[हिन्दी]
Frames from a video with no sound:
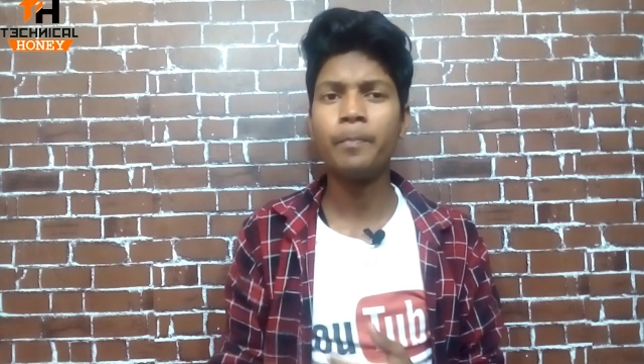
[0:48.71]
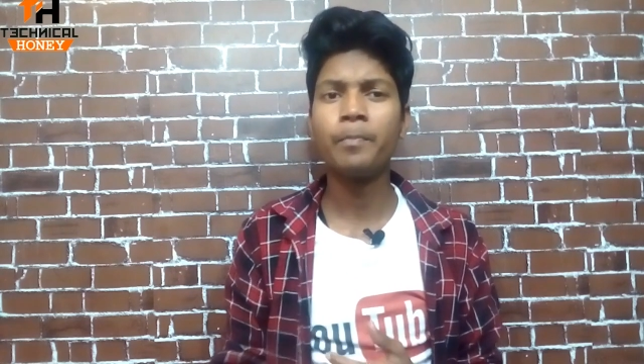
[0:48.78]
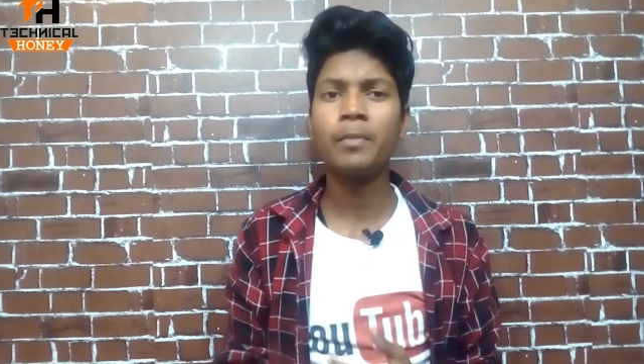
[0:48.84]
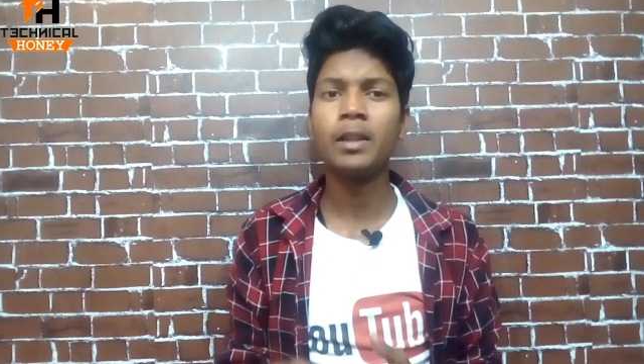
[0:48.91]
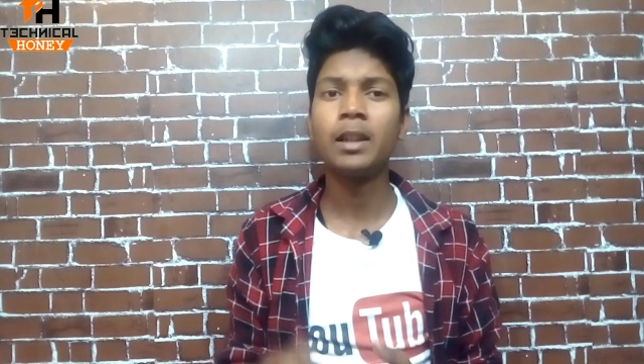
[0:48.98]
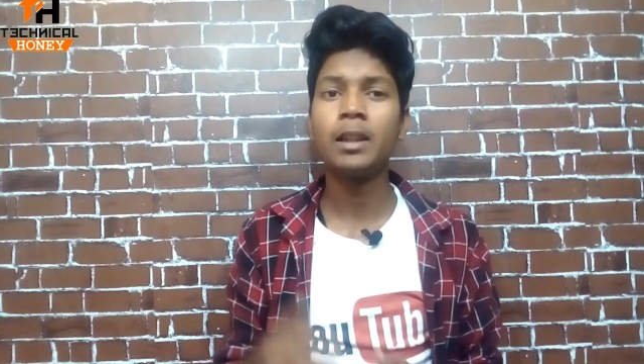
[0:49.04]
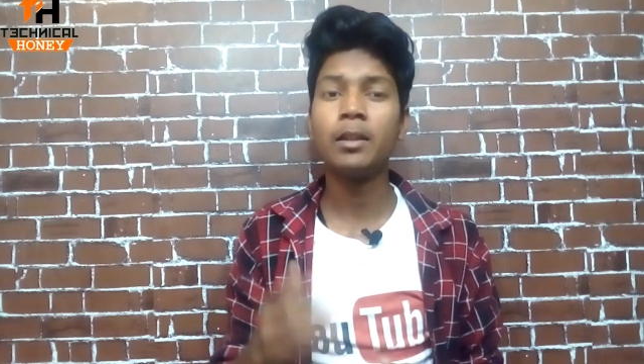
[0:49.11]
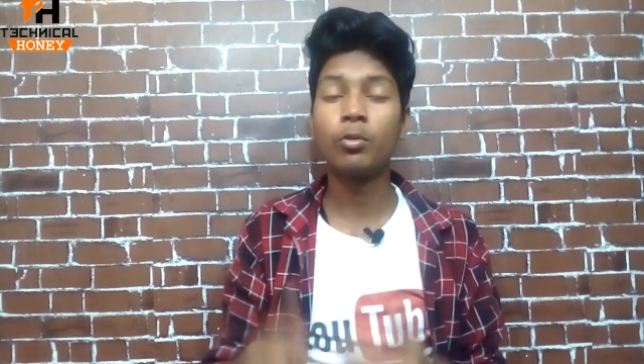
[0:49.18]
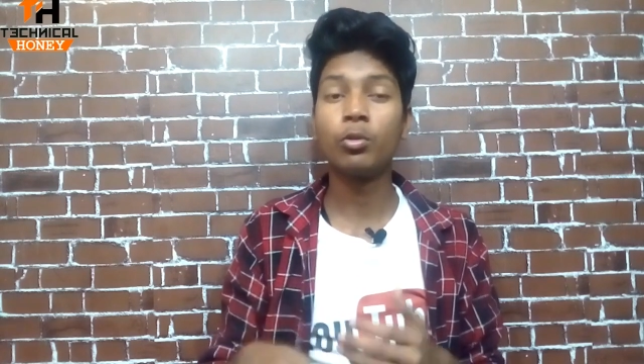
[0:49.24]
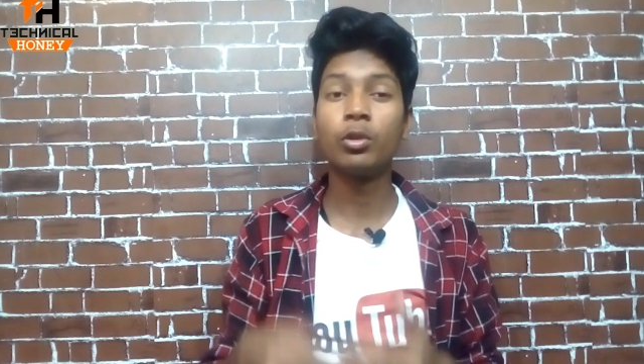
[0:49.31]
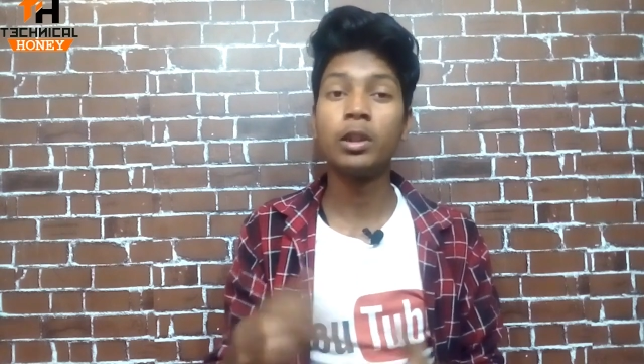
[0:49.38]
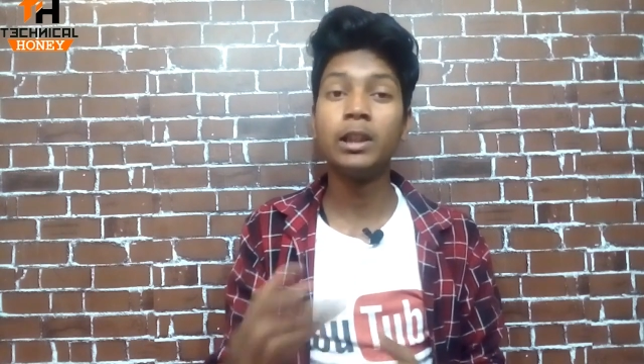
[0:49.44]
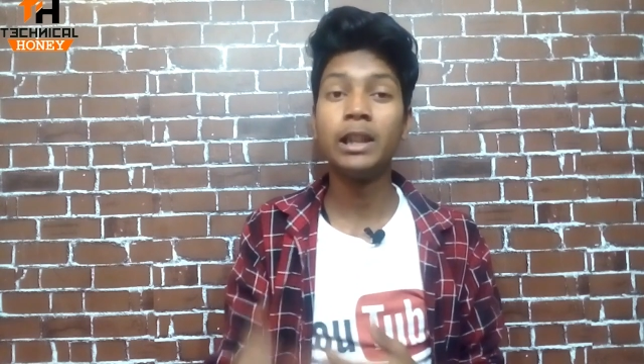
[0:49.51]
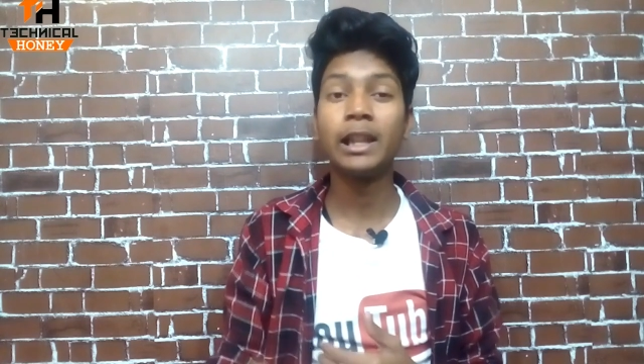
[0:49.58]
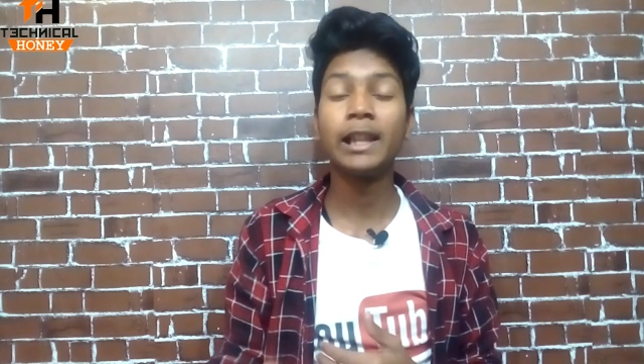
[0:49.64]

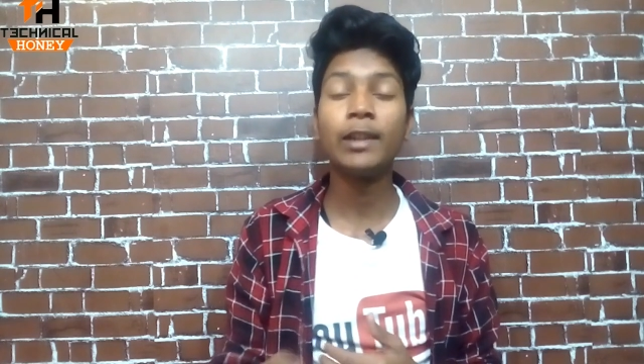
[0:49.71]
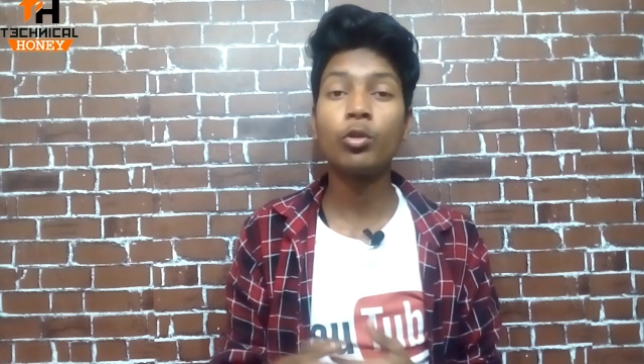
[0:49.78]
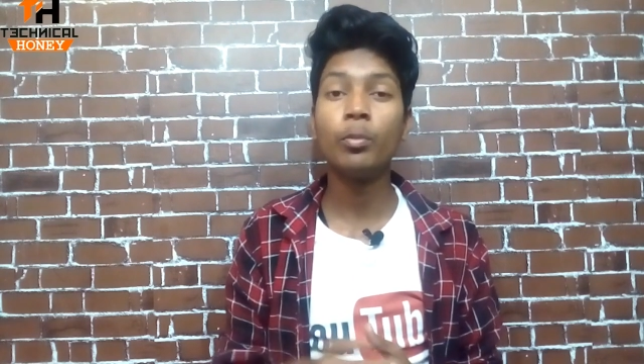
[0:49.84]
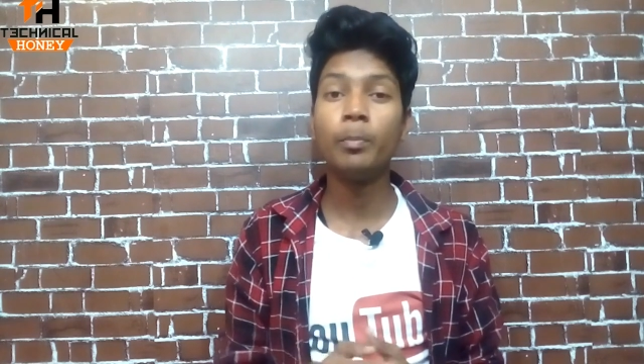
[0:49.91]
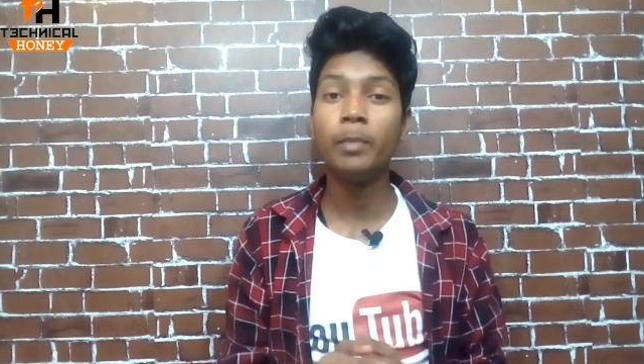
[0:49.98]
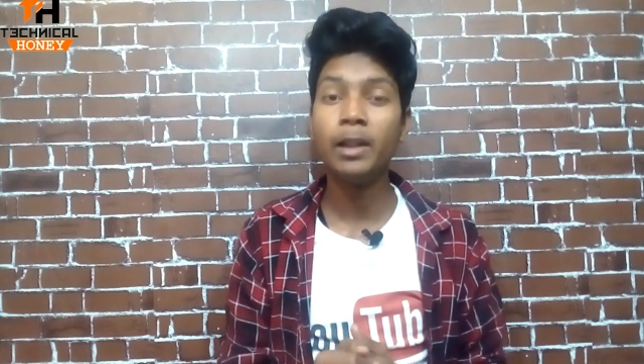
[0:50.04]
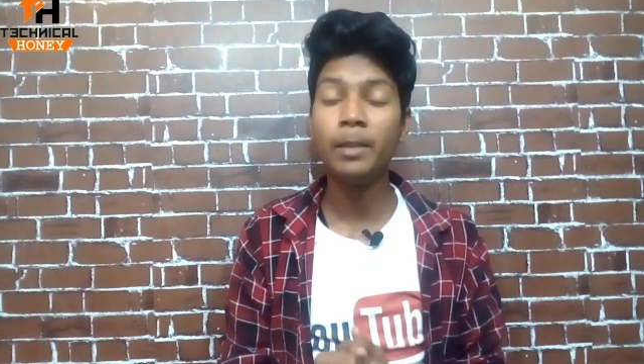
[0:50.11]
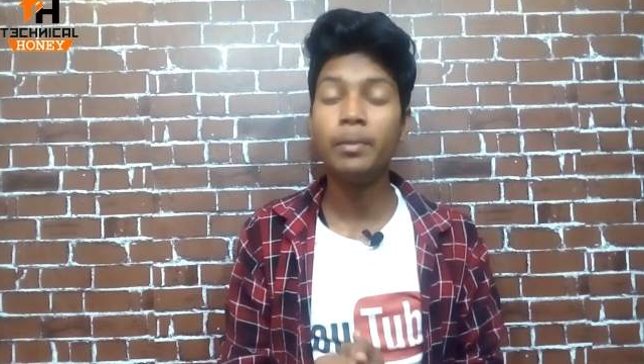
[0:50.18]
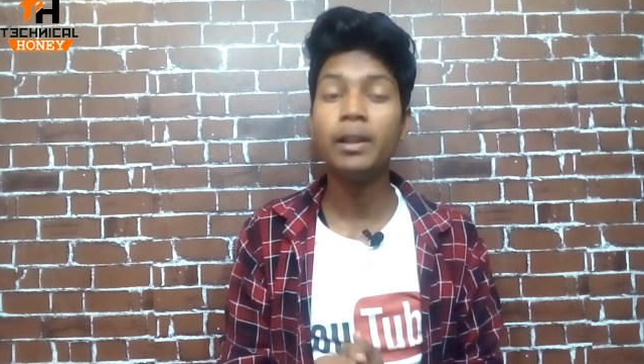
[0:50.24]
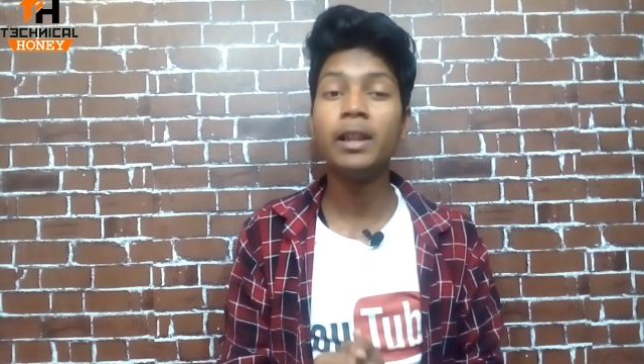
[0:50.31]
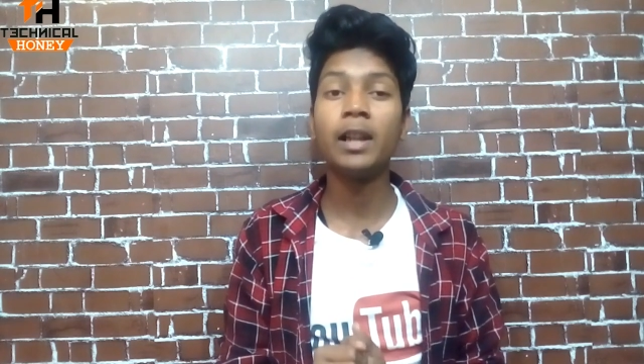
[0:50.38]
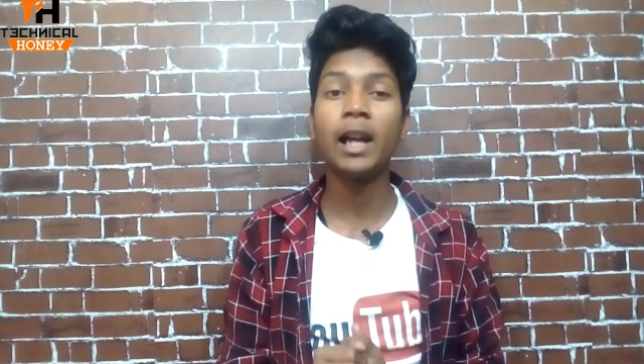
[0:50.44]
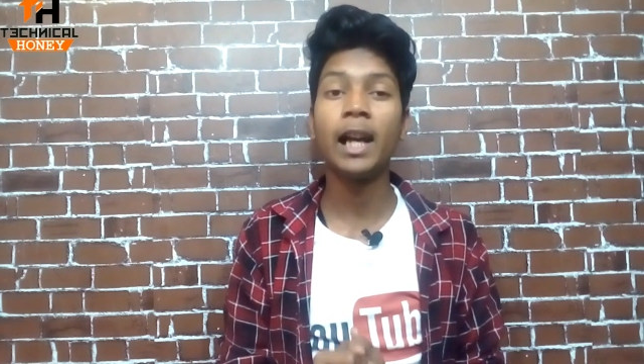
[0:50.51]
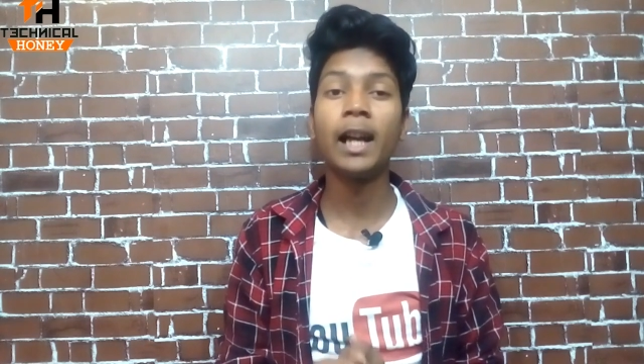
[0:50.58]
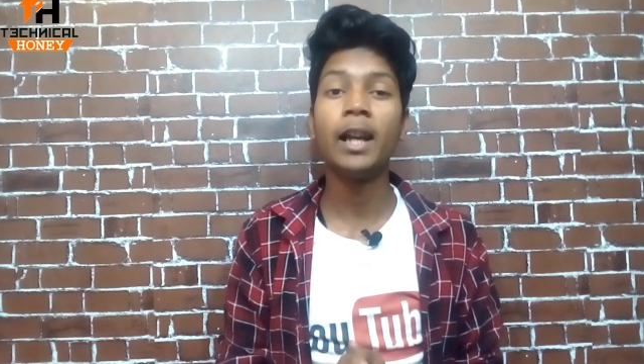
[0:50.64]
कुछ देखने को मिल
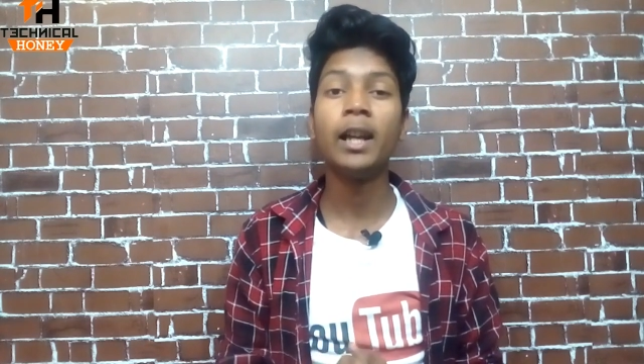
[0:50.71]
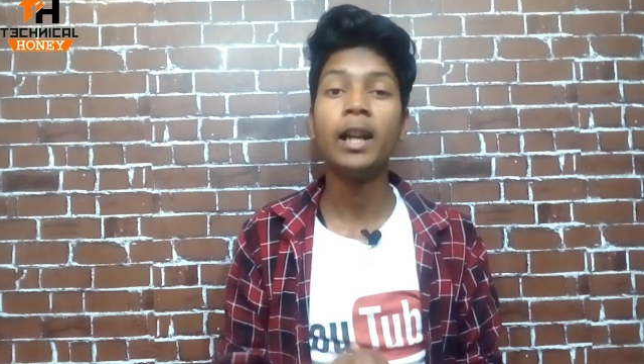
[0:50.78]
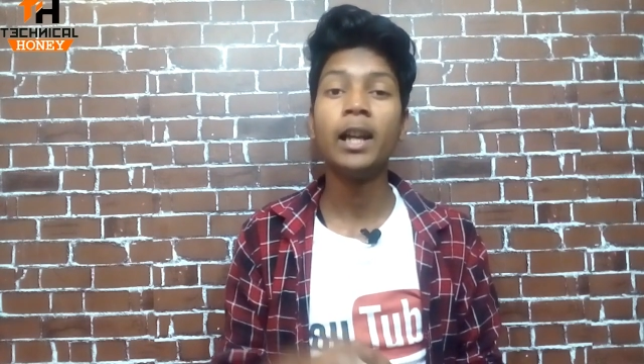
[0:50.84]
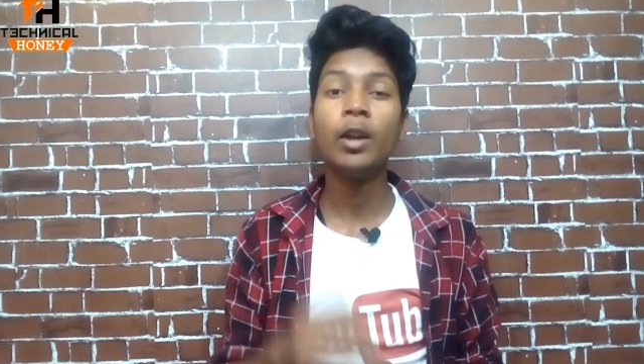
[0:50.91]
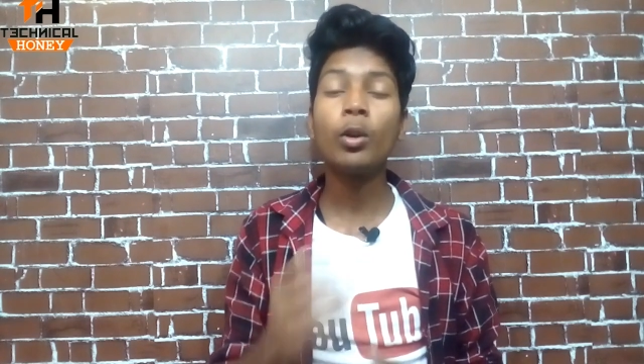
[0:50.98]
भी रहा है